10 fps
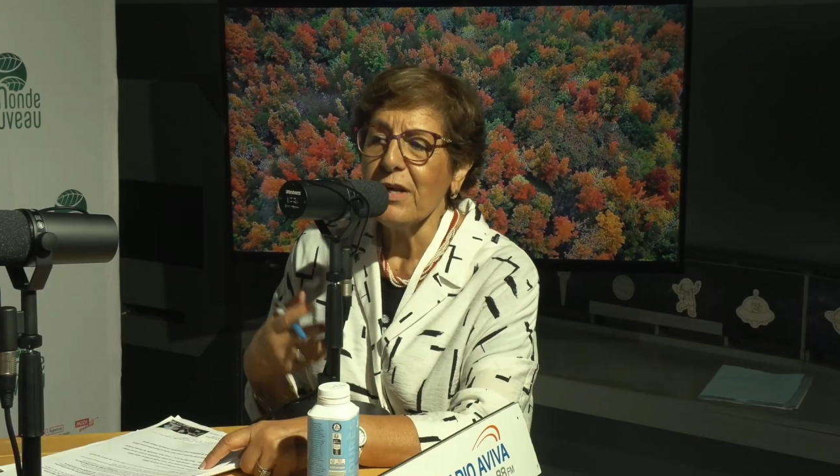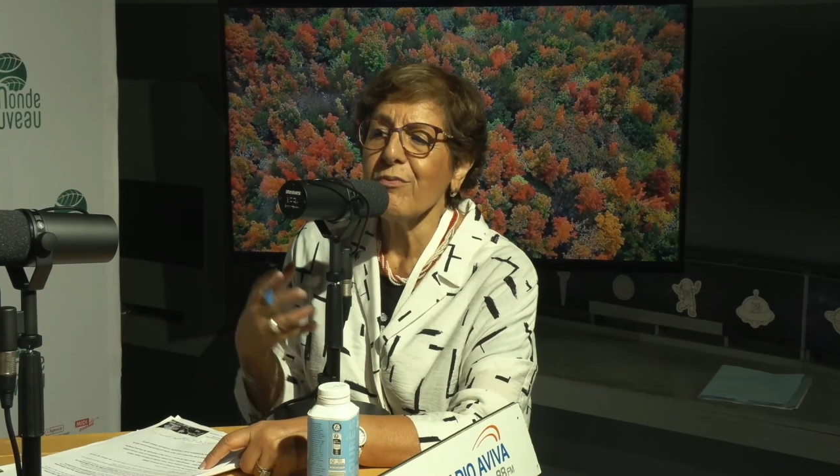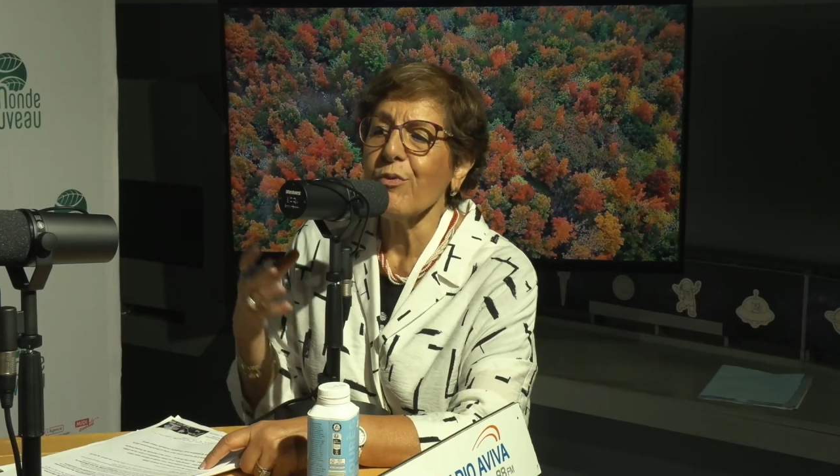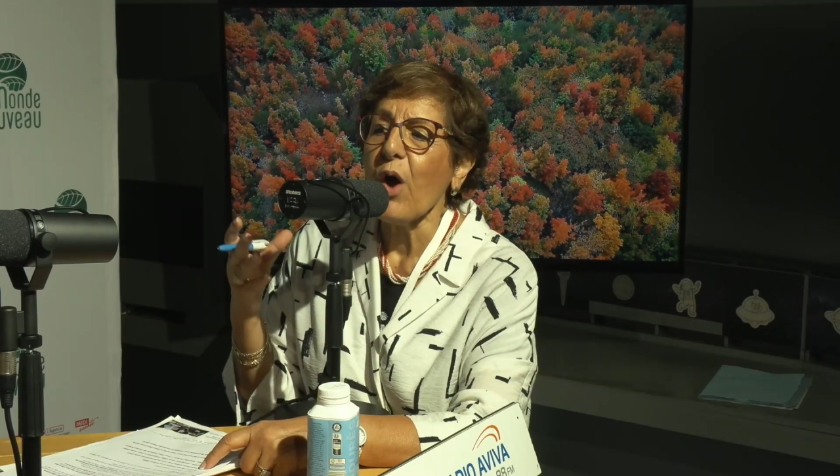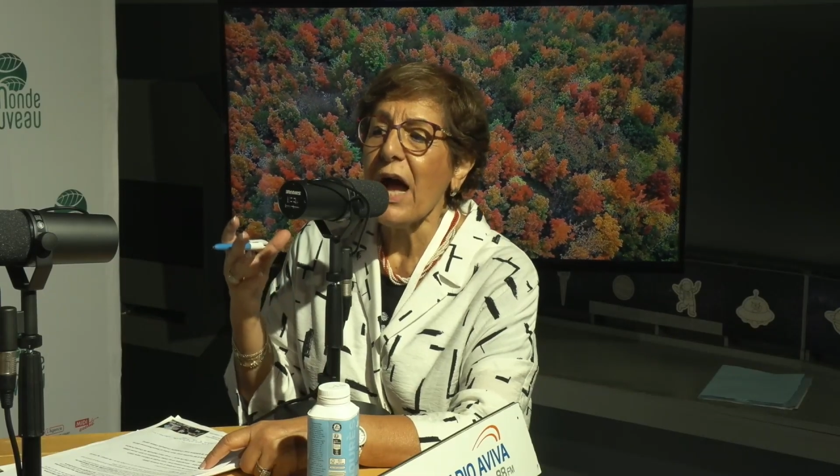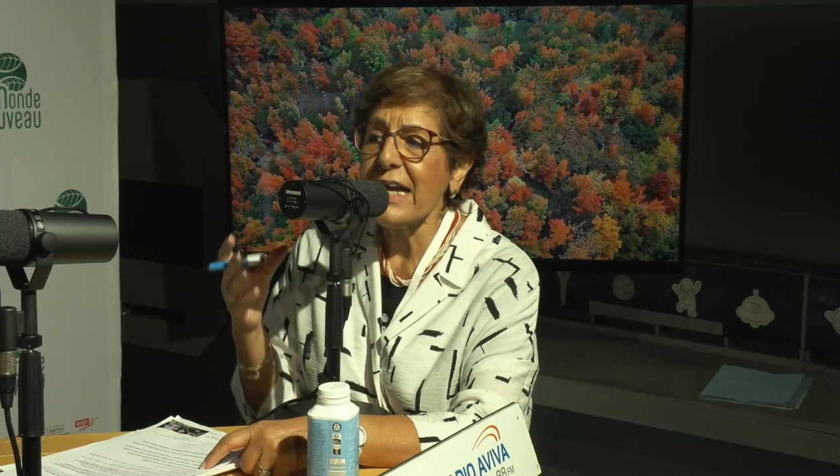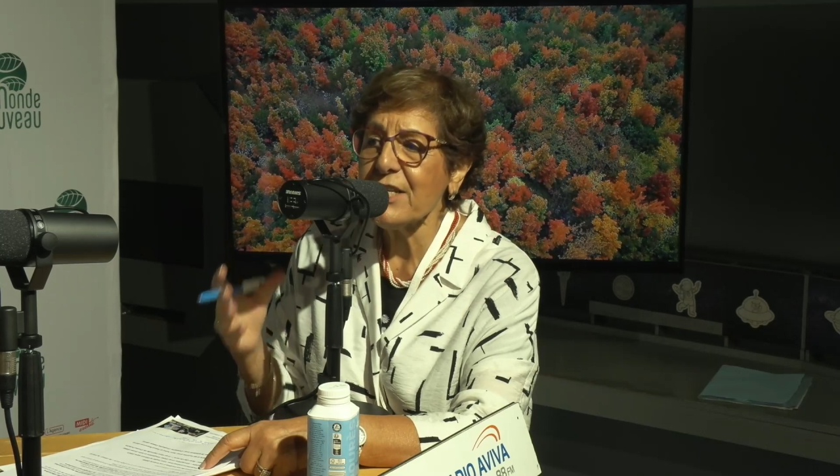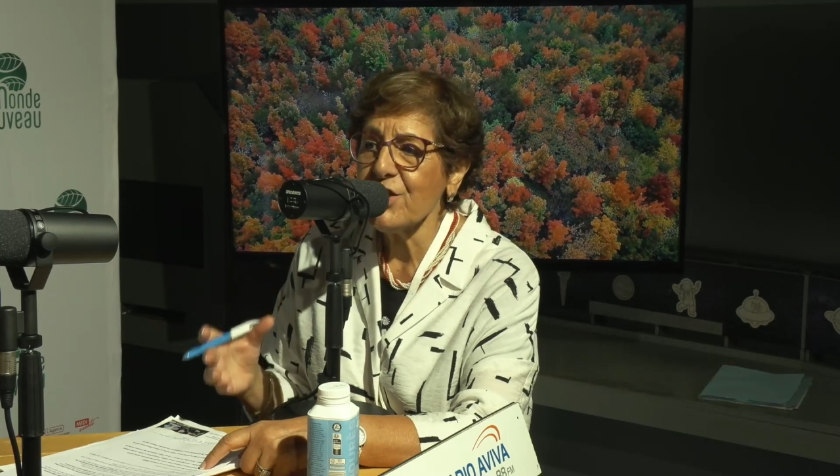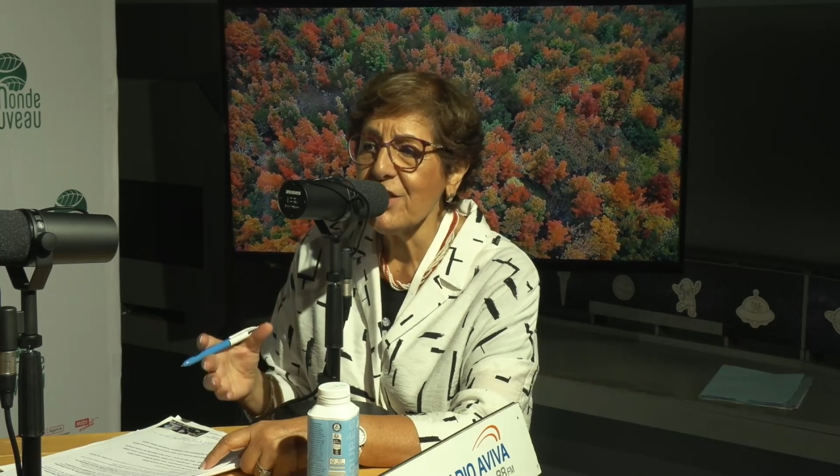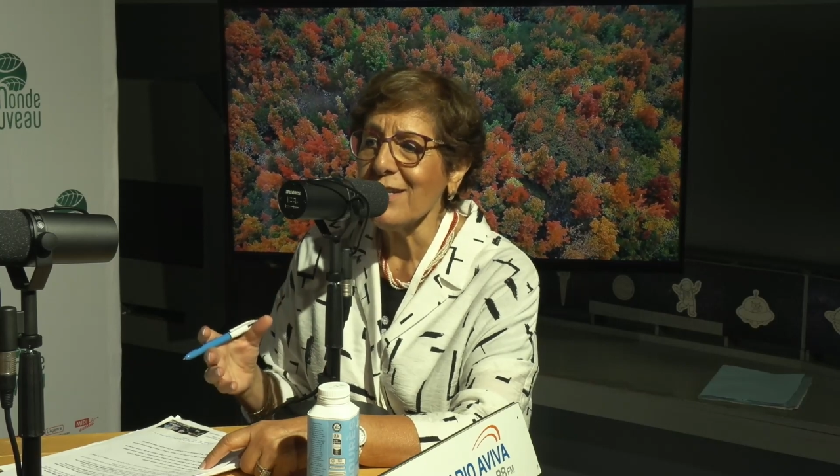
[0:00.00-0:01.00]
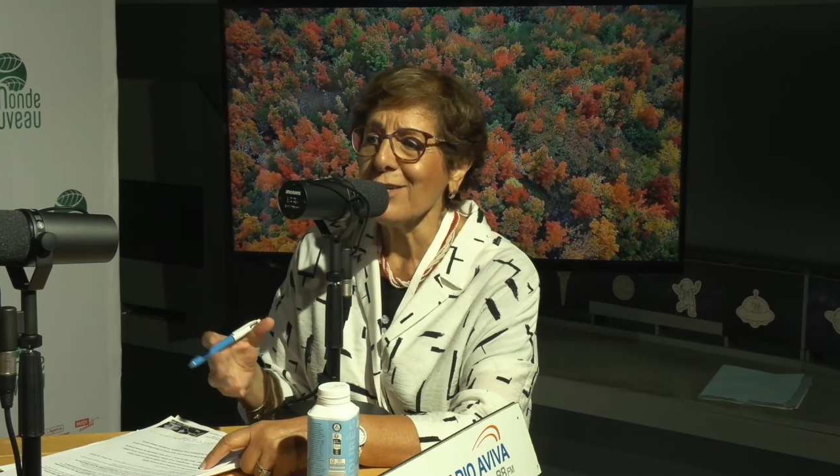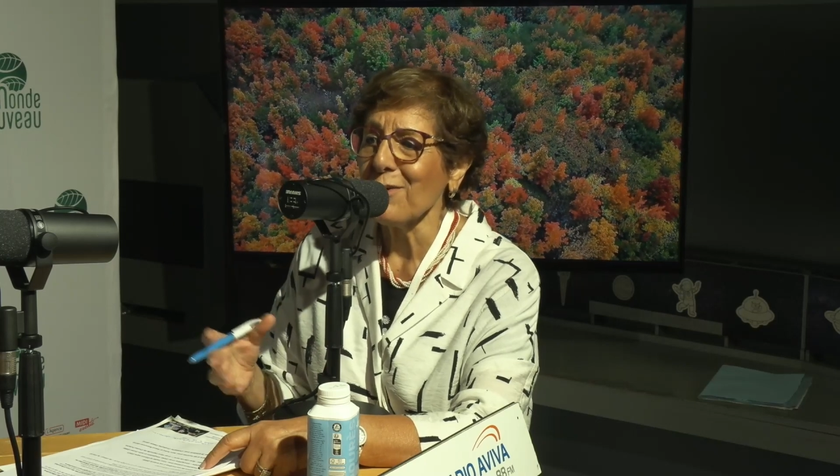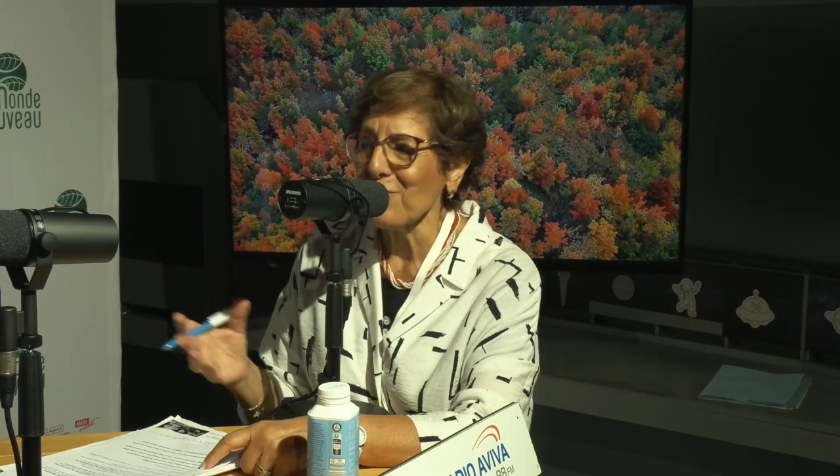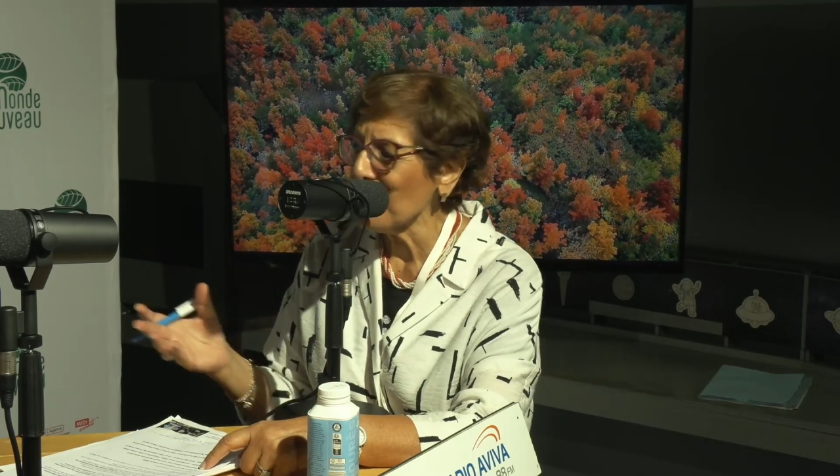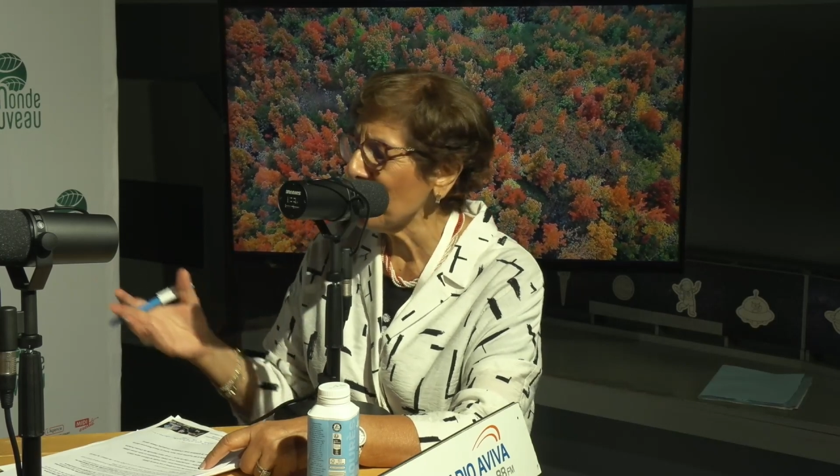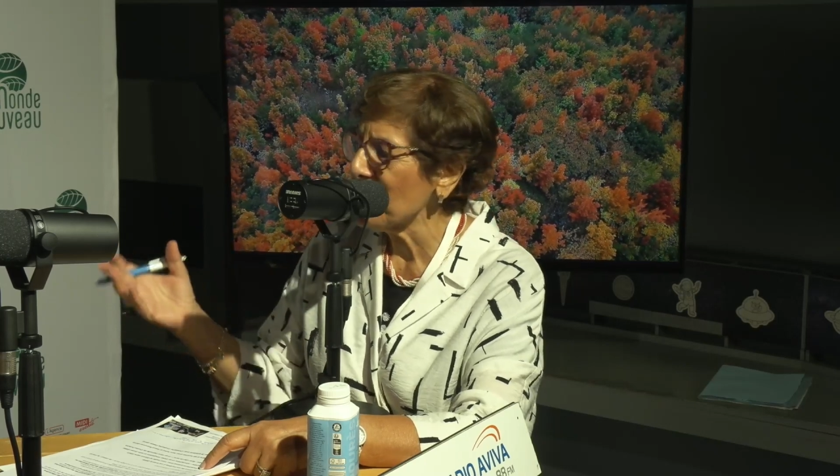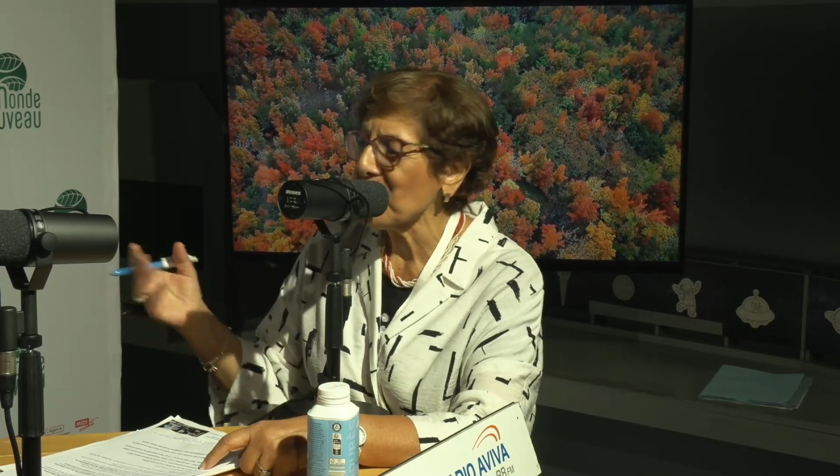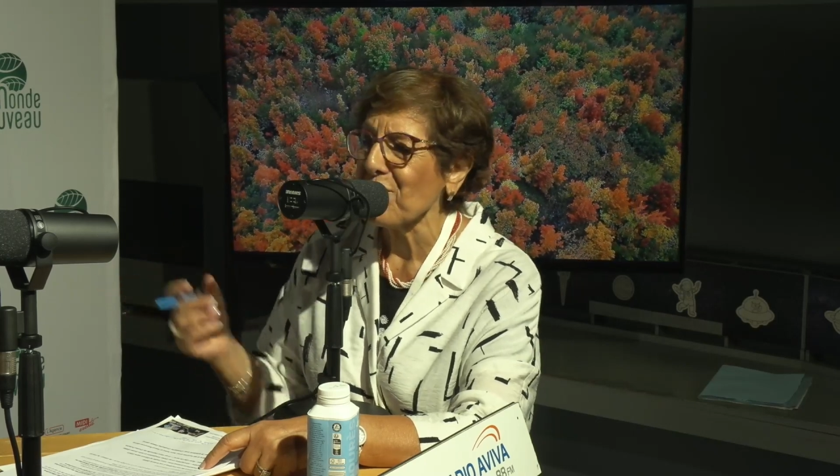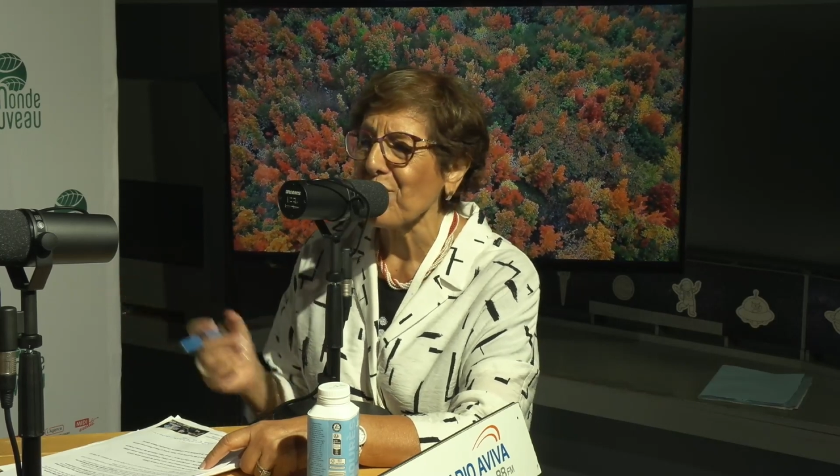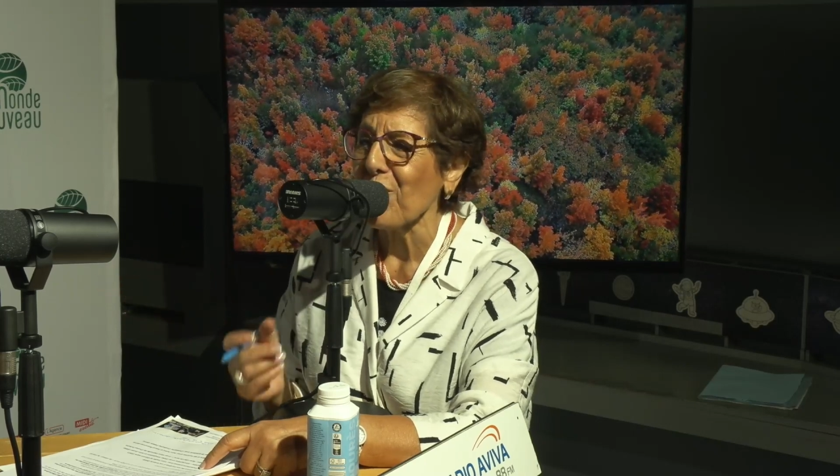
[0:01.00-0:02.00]
il faut agir, comme le dit
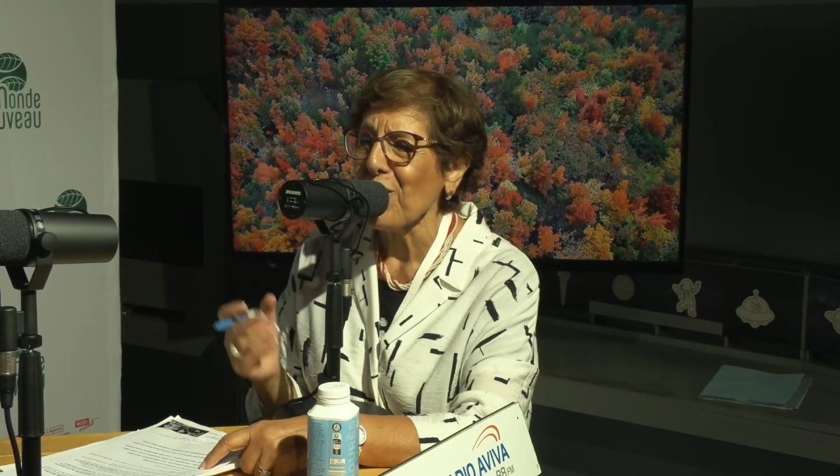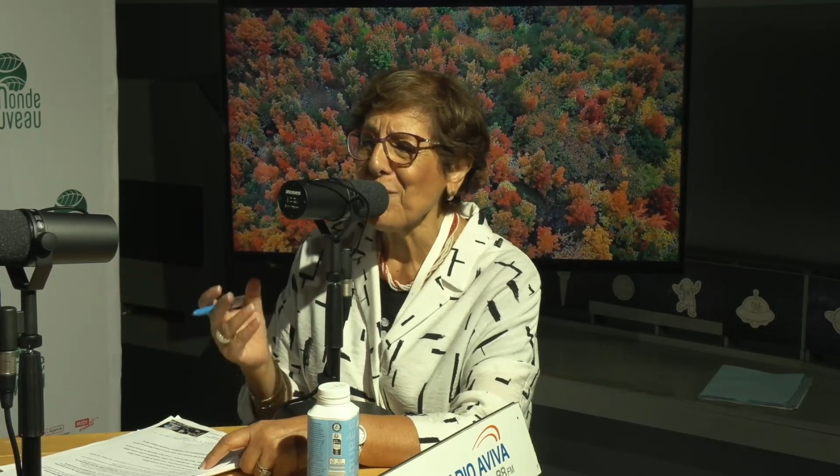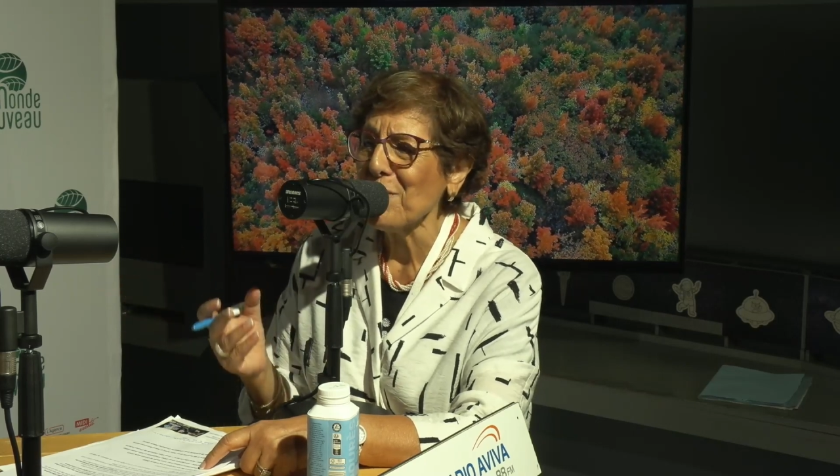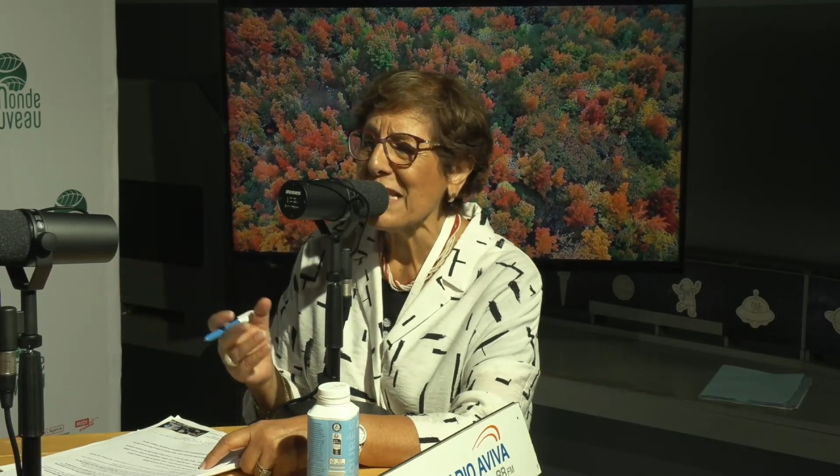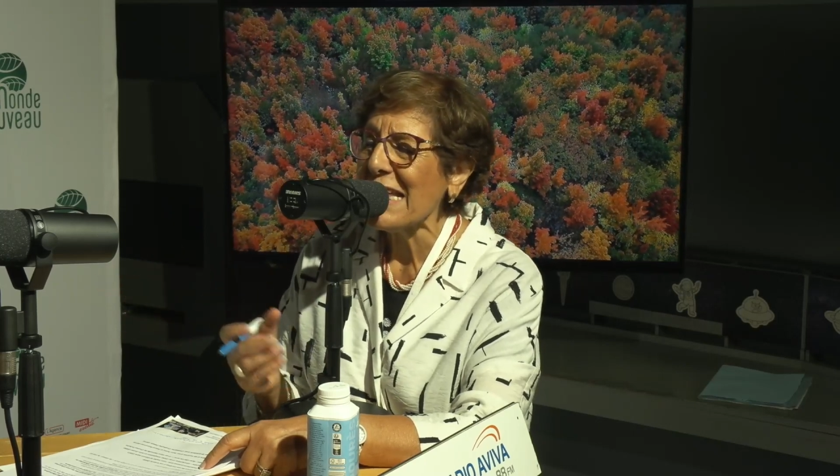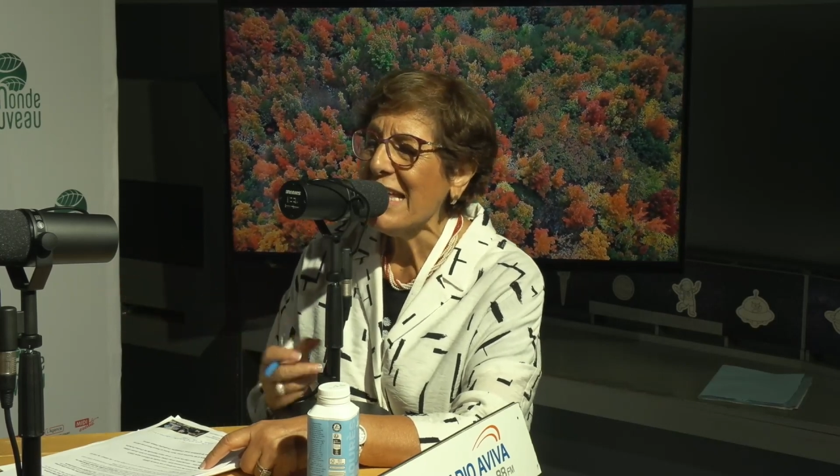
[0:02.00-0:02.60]
ce forum.